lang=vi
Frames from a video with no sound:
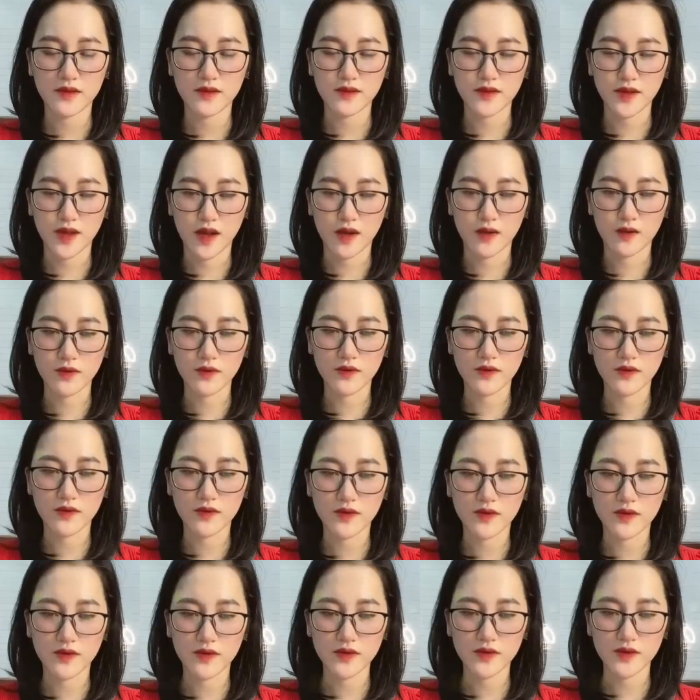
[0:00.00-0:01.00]
Nào
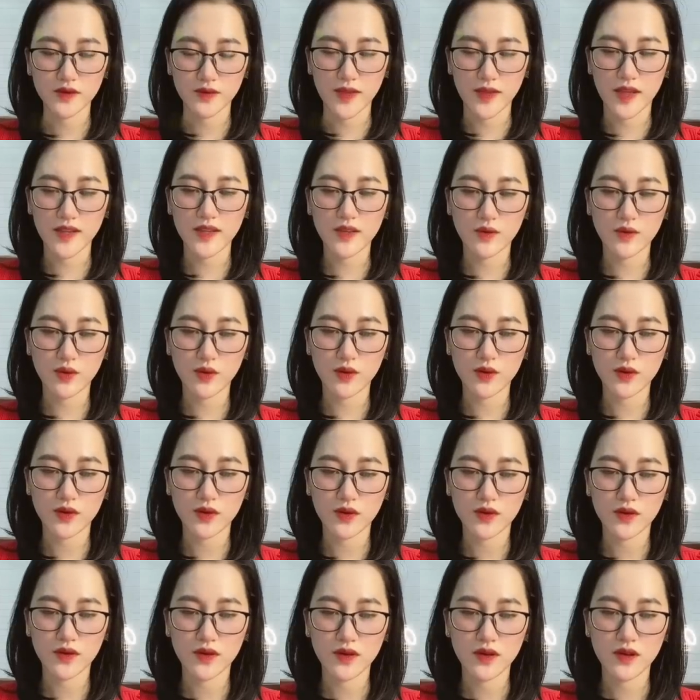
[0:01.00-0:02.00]
chúng ta đi thôi
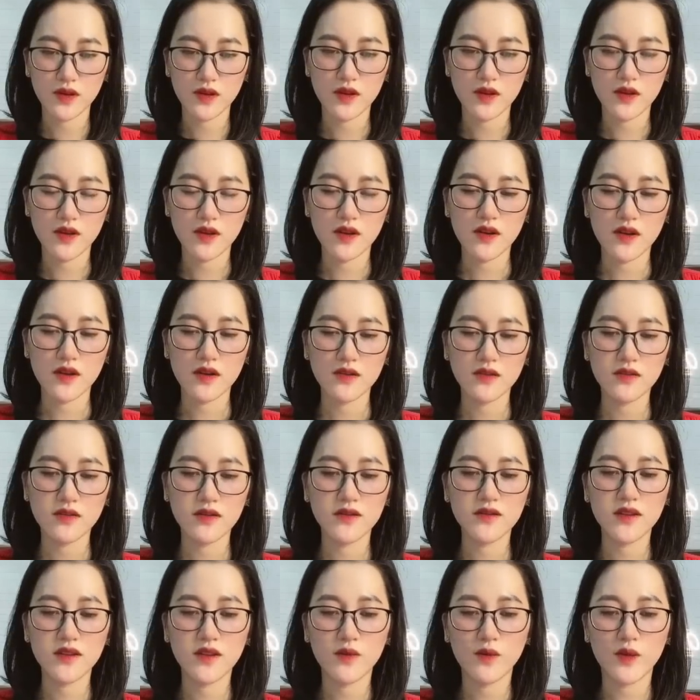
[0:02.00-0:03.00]

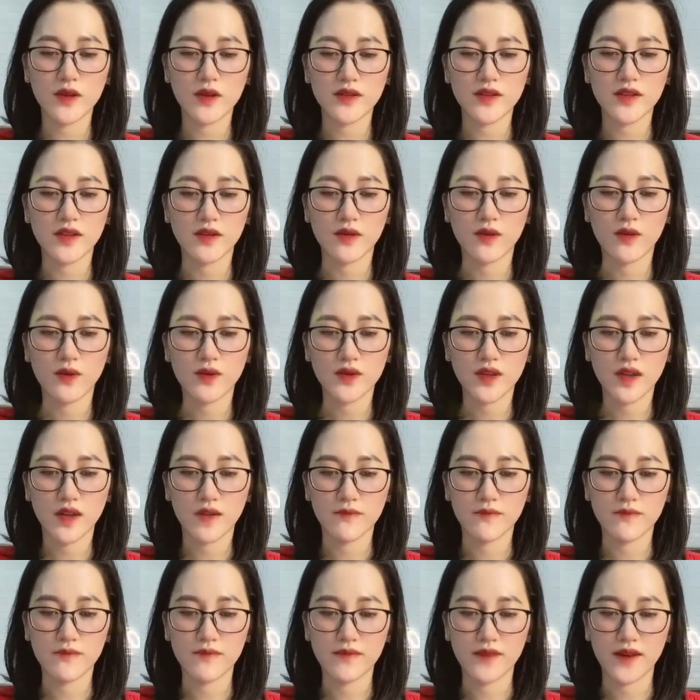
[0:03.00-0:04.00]
Khương Lương Nguyệt nhìn ngô
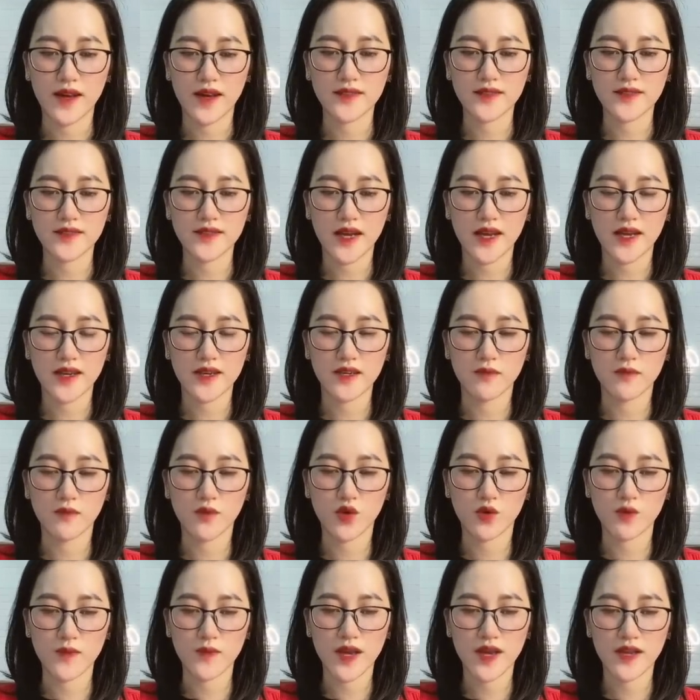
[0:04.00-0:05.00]
nhậm và anh trai đứng
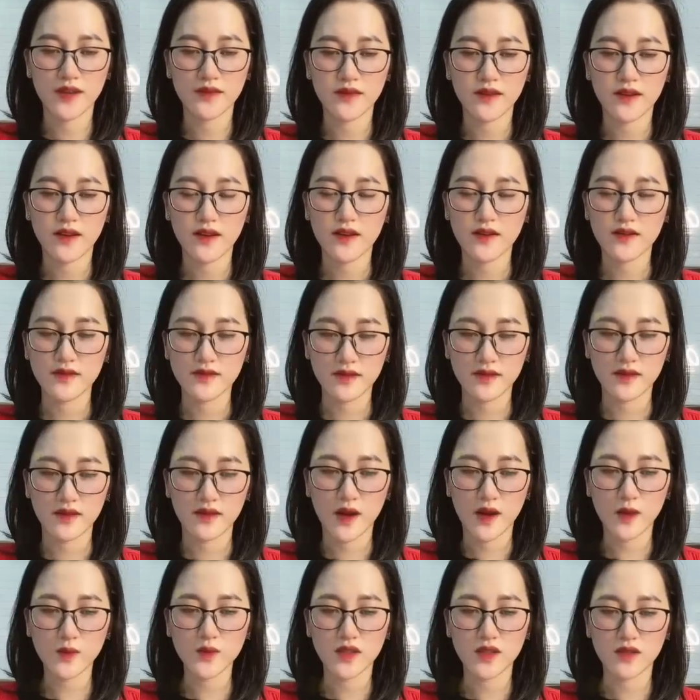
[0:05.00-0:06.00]
một bên Giờ
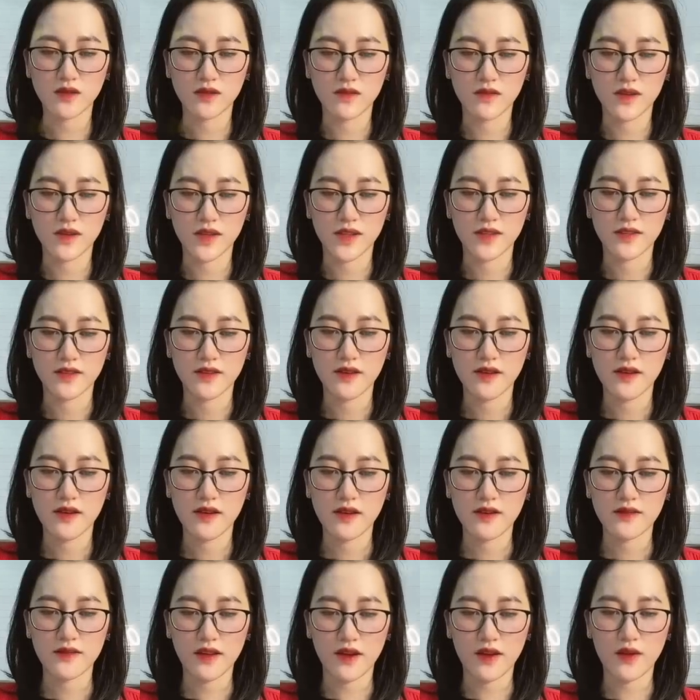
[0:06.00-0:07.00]
khóc giờ cười
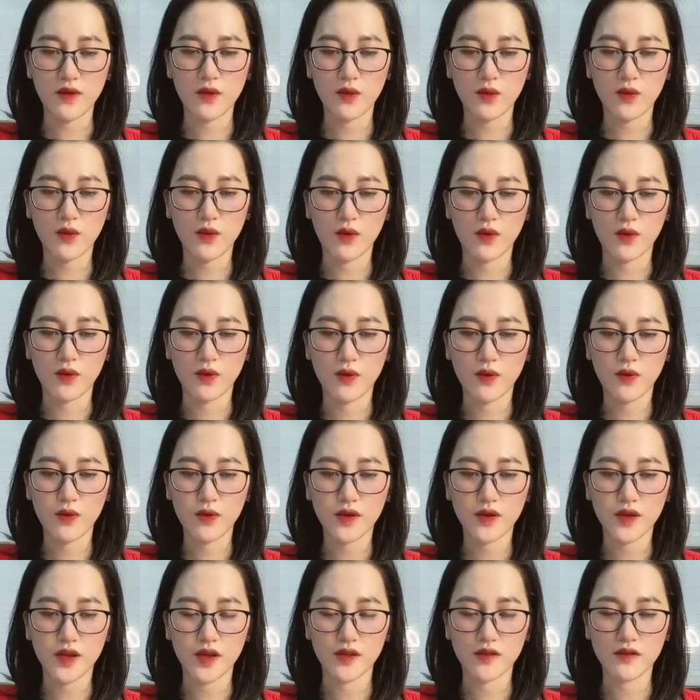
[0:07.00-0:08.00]
Thái độ của
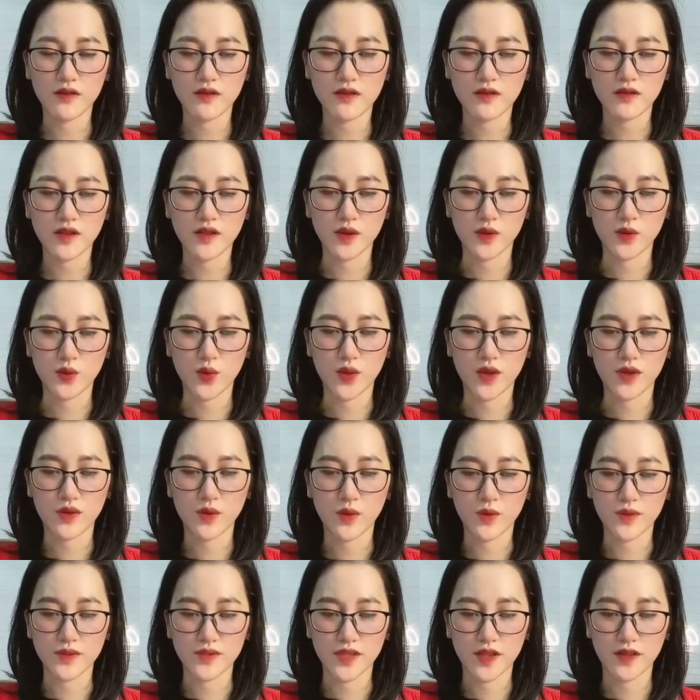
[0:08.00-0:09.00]
cô khiến Cương Nhật Thụy
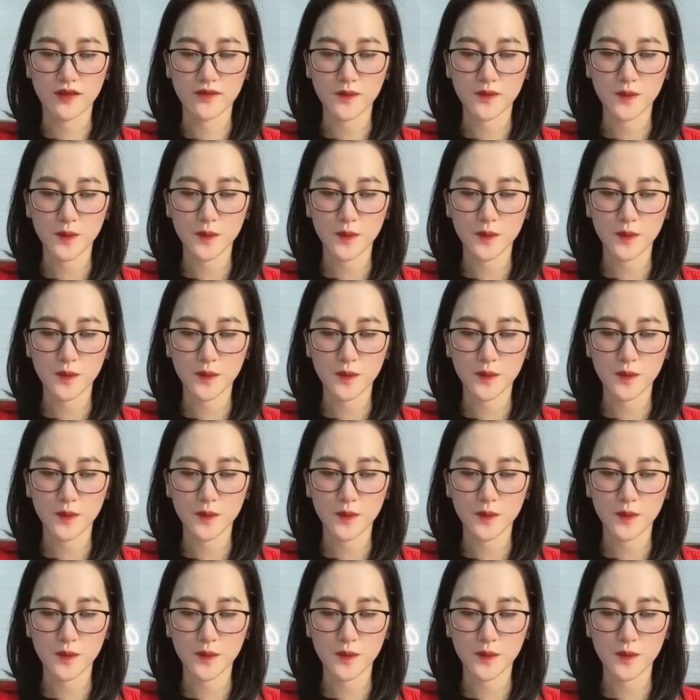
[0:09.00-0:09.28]
nổi giận